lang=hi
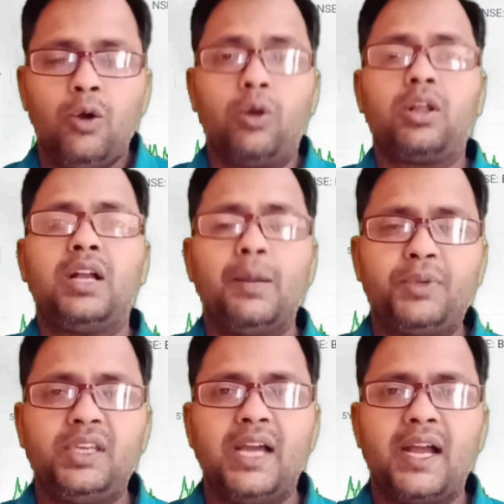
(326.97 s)
और कब
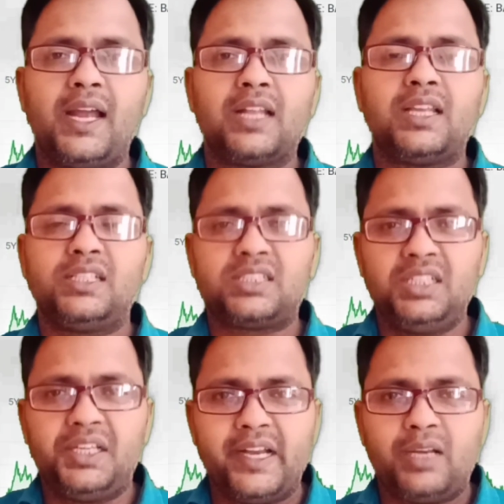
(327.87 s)
किया गया था
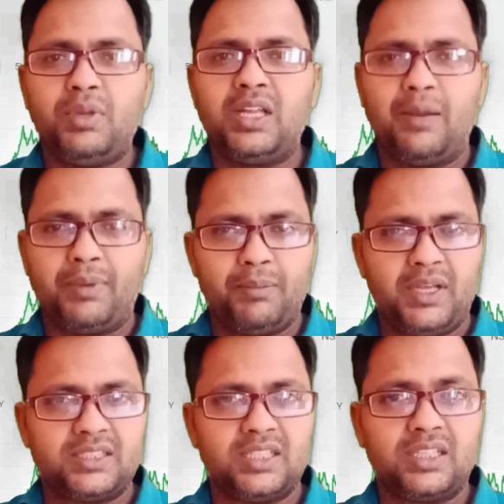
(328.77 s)
इसकी डेट भी यहाँ पर
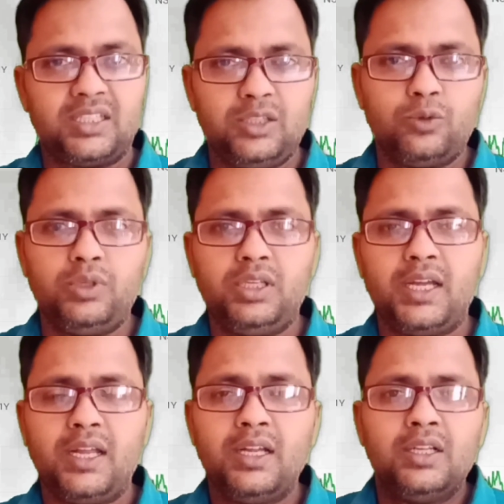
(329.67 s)
मेंशन की हुई है